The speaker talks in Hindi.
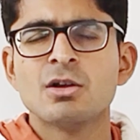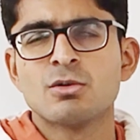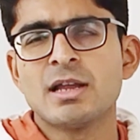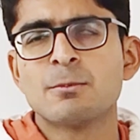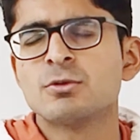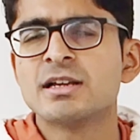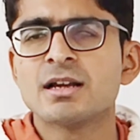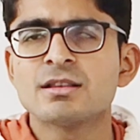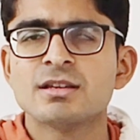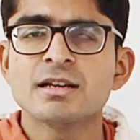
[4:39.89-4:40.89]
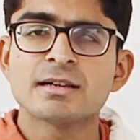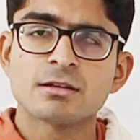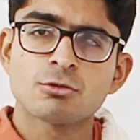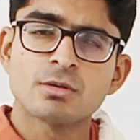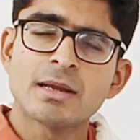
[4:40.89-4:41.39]
कोई आपको दिक्कत नहीं है
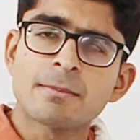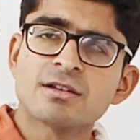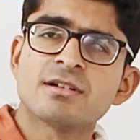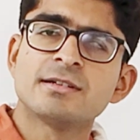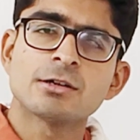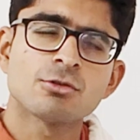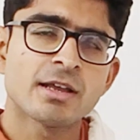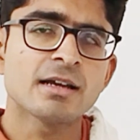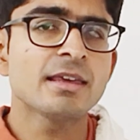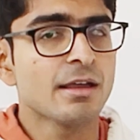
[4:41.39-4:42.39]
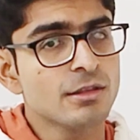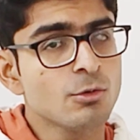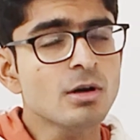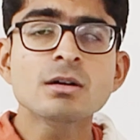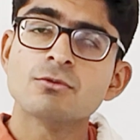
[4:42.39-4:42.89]
क्रेडिट स्कोर भी आपका जनरेट हो जाएगा कैसे
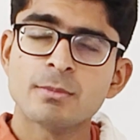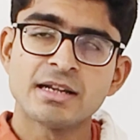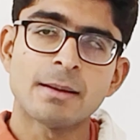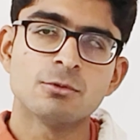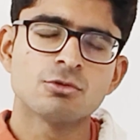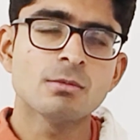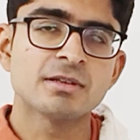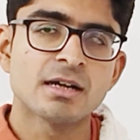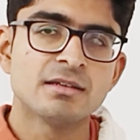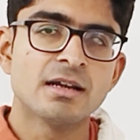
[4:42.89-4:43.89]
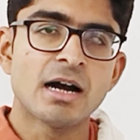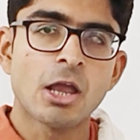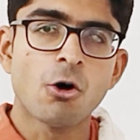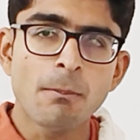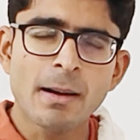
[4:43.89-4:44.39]
होगा वो मैंने आप लोग को बता दिया
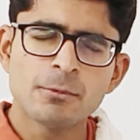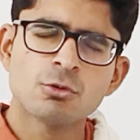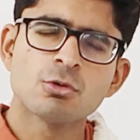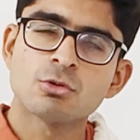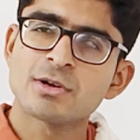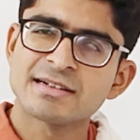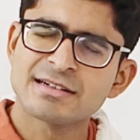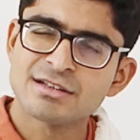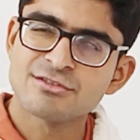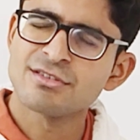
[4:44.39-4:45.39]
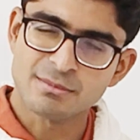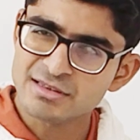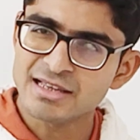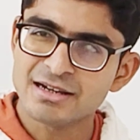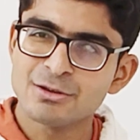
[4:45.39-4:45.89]
आई होप आप लोगों को नो क्रेडिट हिस्ट्री
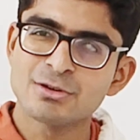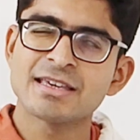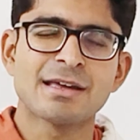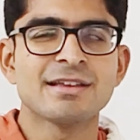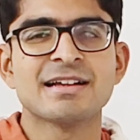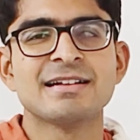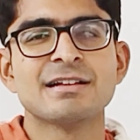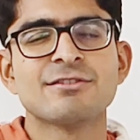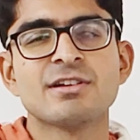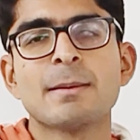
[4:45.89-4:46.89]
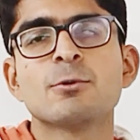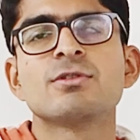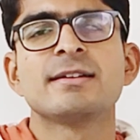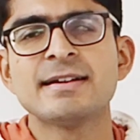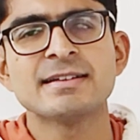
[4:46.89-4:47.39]
समझ आ गई होगी कैसे क्रेडिट हिस्ट्री
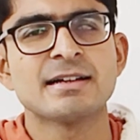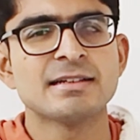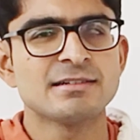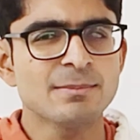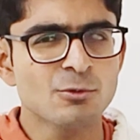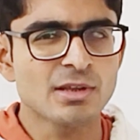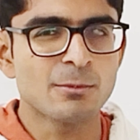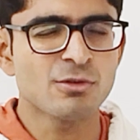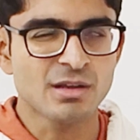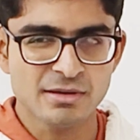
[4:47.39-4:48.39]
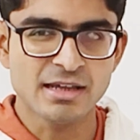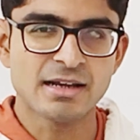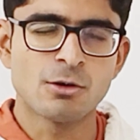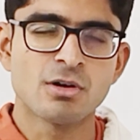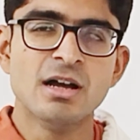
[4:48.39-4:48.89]
आपको जनरेट करना है सब कुछ आपको समझ आ
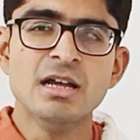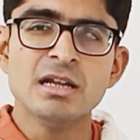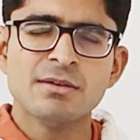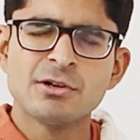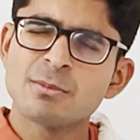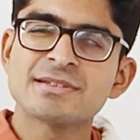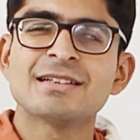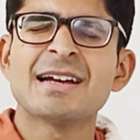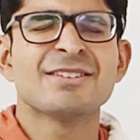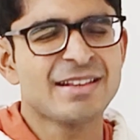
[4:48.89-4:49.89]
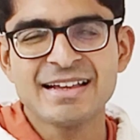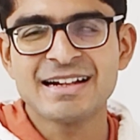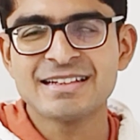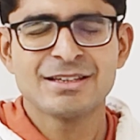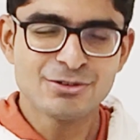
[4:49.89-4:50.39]
गया होगा वीडियो पसंद आया तो
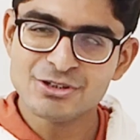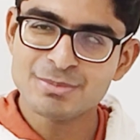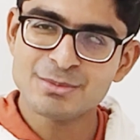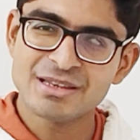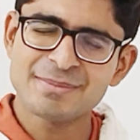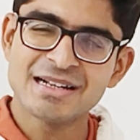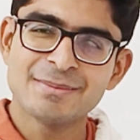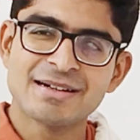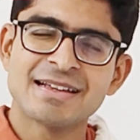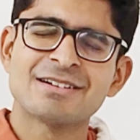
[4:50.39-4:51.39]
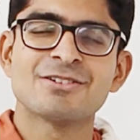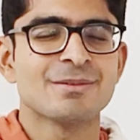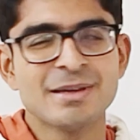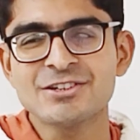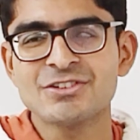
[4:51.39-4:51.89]
लाइक करना यूट्यूब पर मुझे पहली बार देख रहे हो
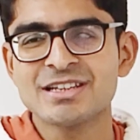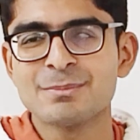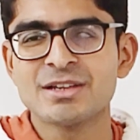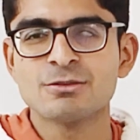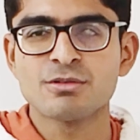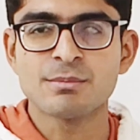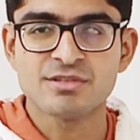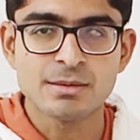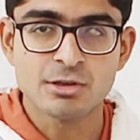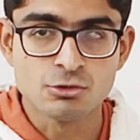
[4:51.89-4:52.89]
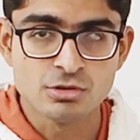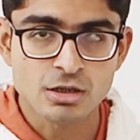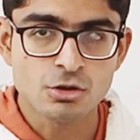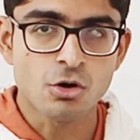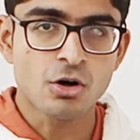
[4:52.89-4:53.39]
सो मेक श्योर कि आप चैनल को सब्सक्राइब जरूर
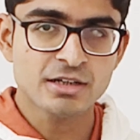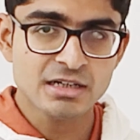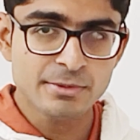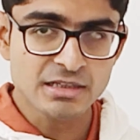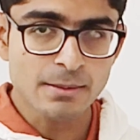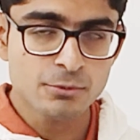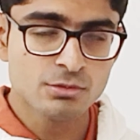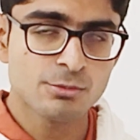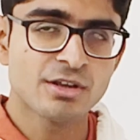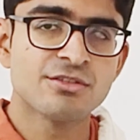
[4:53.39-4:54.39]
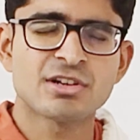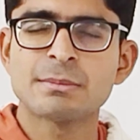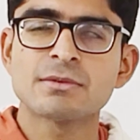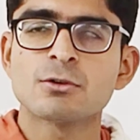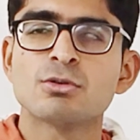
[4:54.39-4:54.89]
कर लो और अगर अभी तक आप लोगों ने मुझे
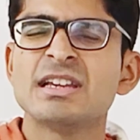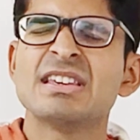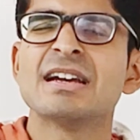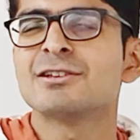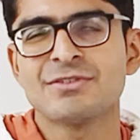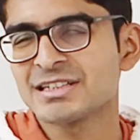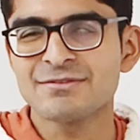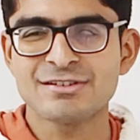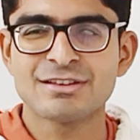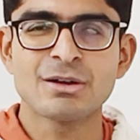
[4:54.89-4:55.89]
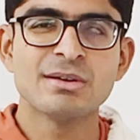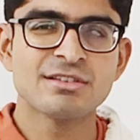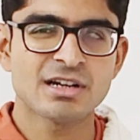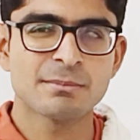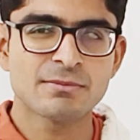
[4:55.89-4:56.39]
इंस्टाग्राम पर फॉलो नहीं किया तो फटाफट से जाओ
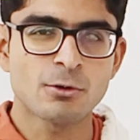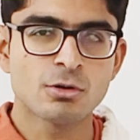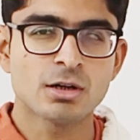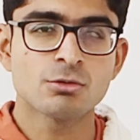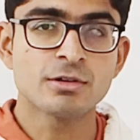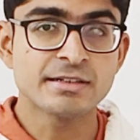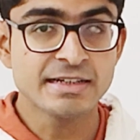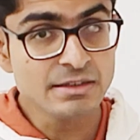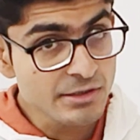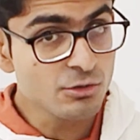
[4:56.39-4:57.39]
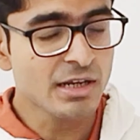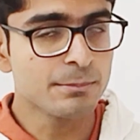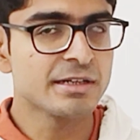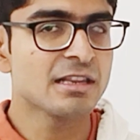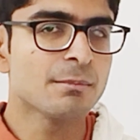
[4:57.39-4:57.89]
इंस्टाग्राम पर फॉलो करो क्योंकि डेली वीडियो की
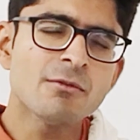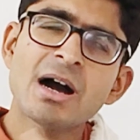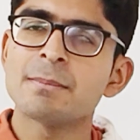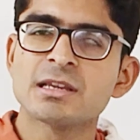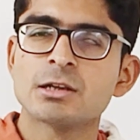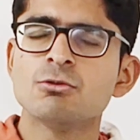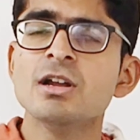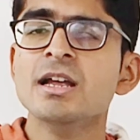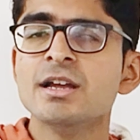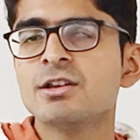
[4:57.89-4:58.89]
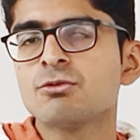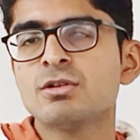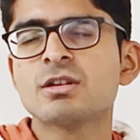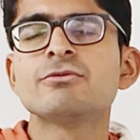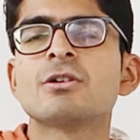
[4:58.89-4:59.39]
अपडेट्स मैं वहाँ पर जरूर
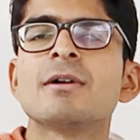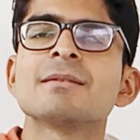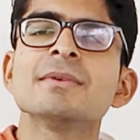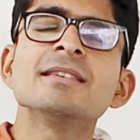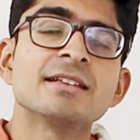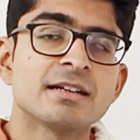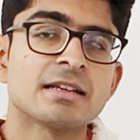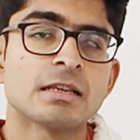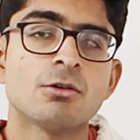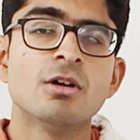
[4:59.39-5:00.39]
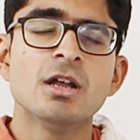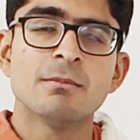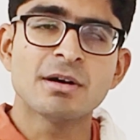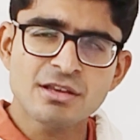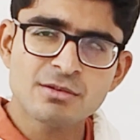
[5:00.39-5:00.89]
स्टोरीज के फॉर्मेट में देता रहता हूँ
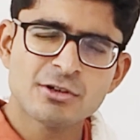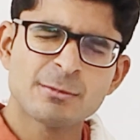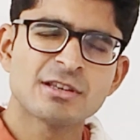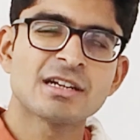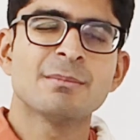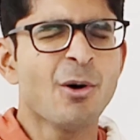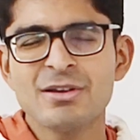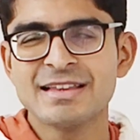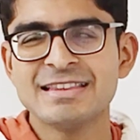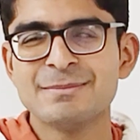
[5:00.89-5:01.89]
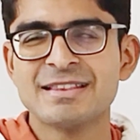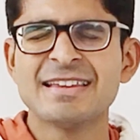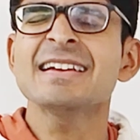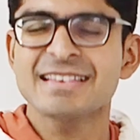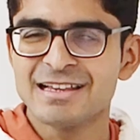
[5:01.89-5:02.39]
बस ऐसे वीडियो में इतना ही बहुत जल्दी
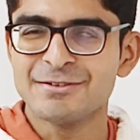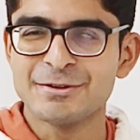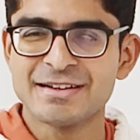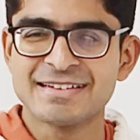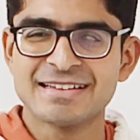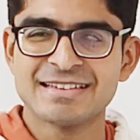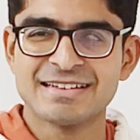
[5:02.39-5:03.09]
मिलते हैं एक नई वीडियो के